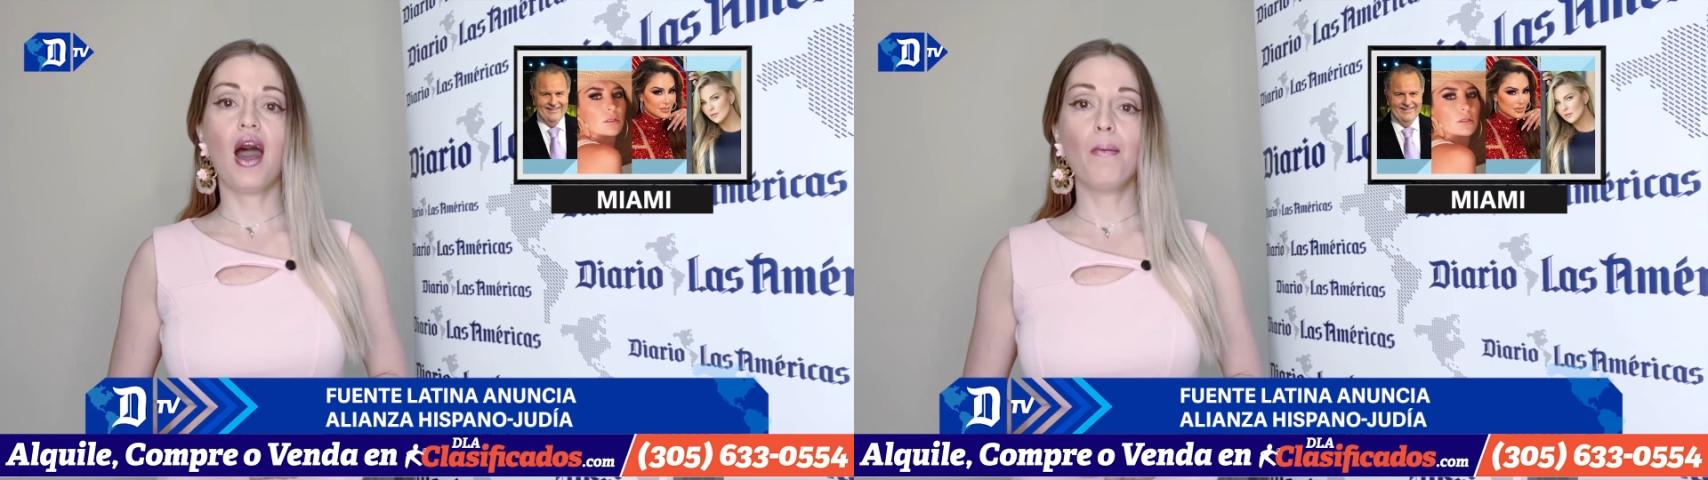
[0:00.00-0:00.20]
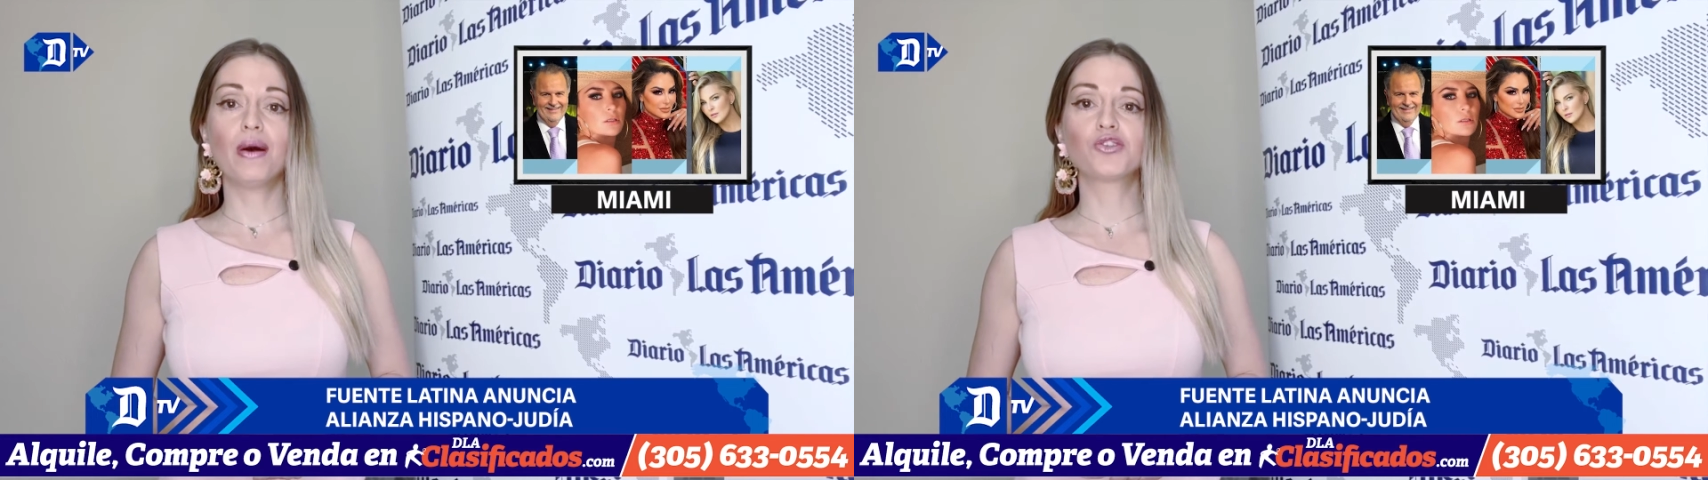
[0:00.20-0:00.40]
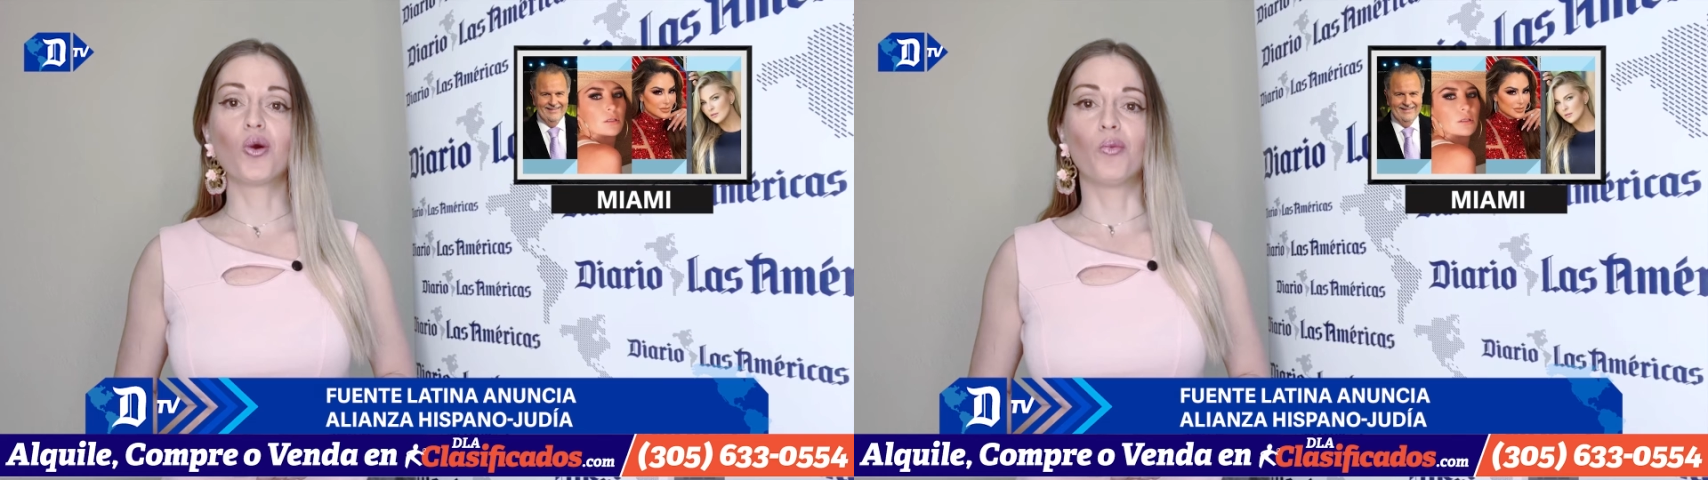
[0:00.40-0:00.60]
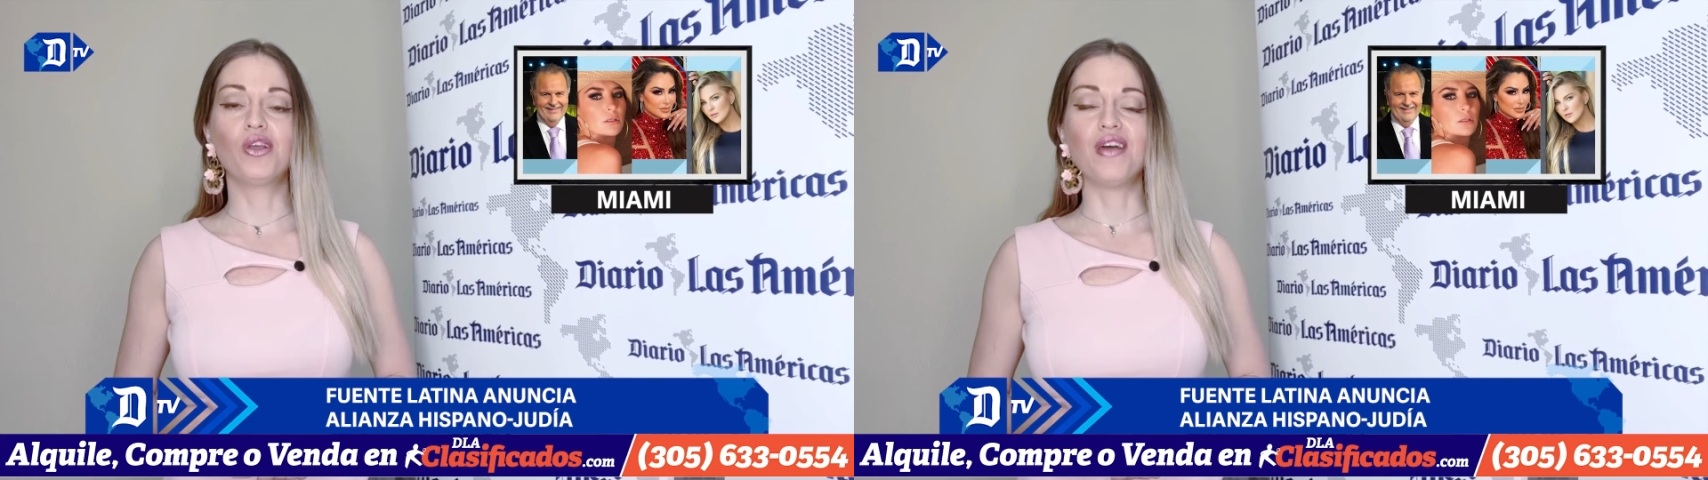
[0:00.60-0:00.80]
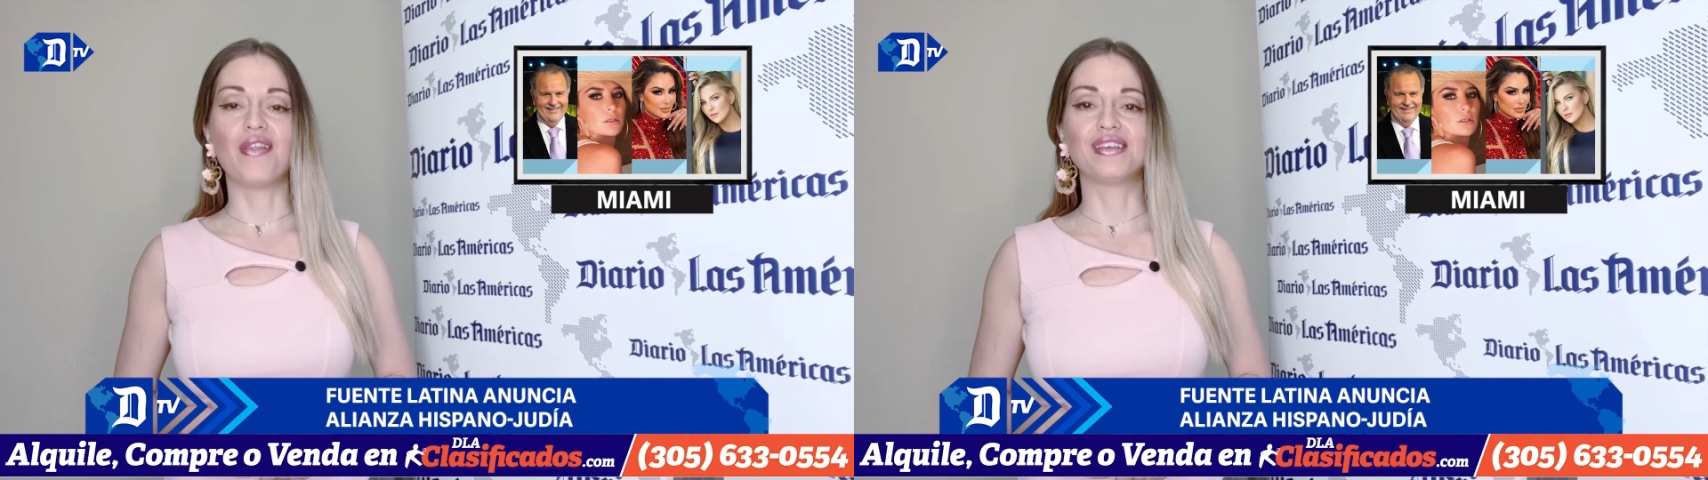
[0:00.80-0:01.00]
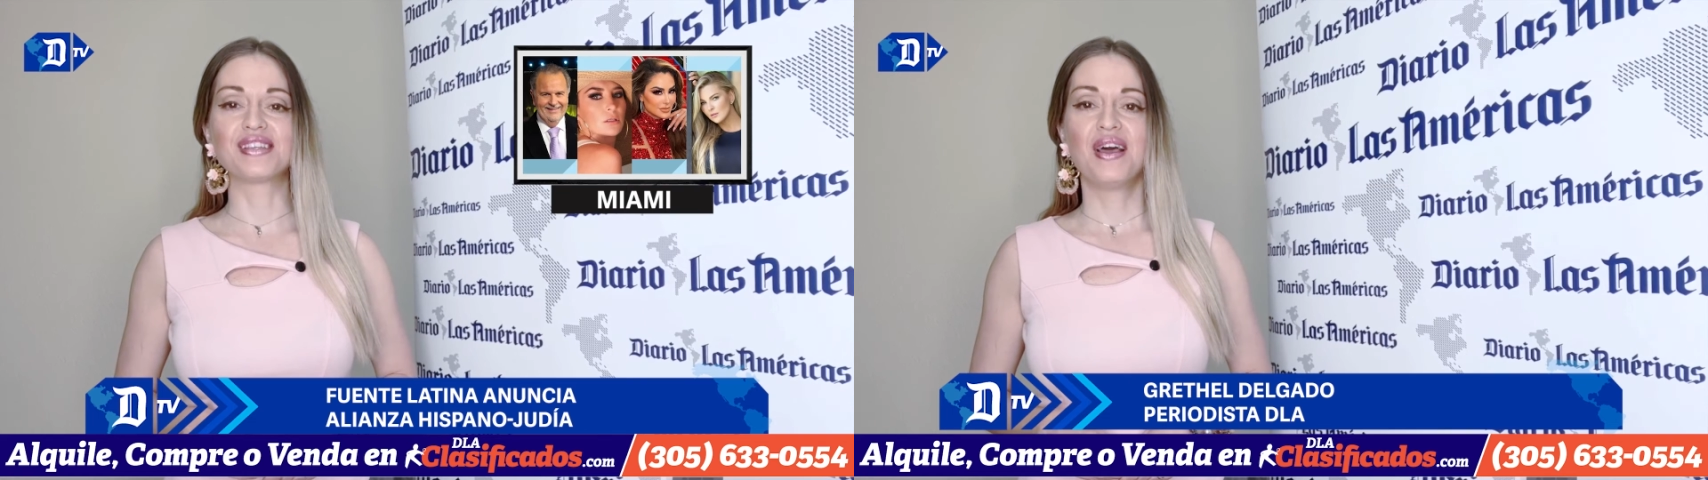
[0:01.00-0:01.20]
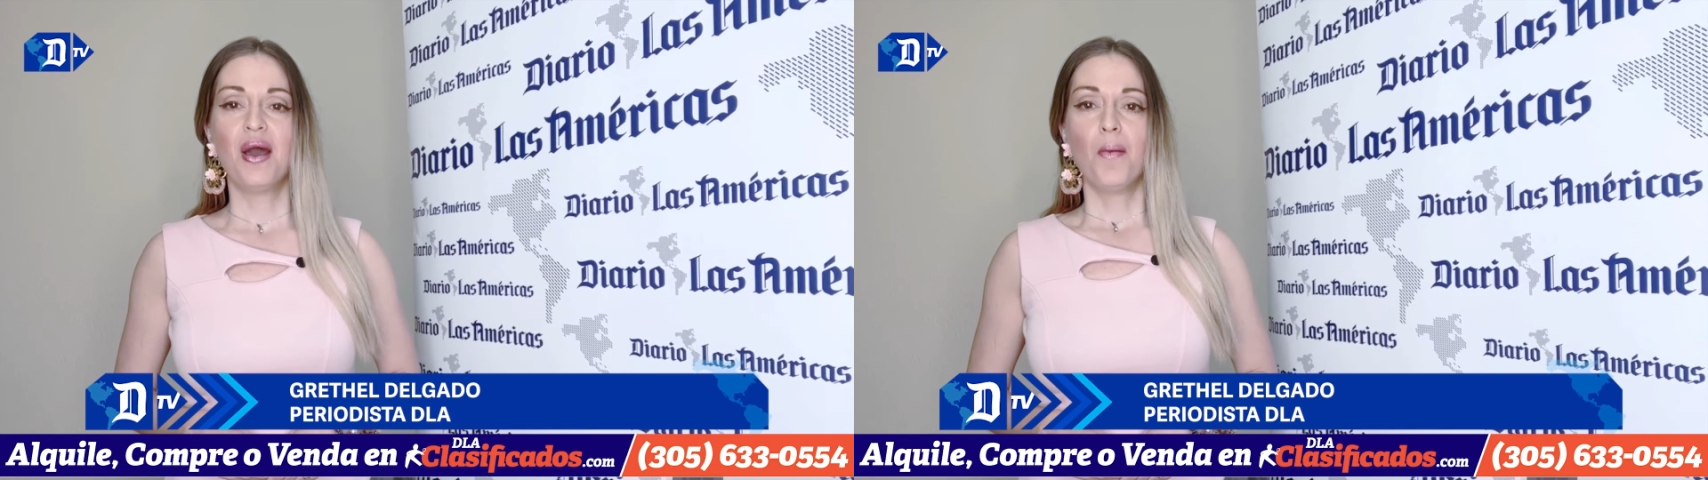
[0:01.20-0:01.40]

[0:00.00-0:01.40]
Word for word: ambas comunidades.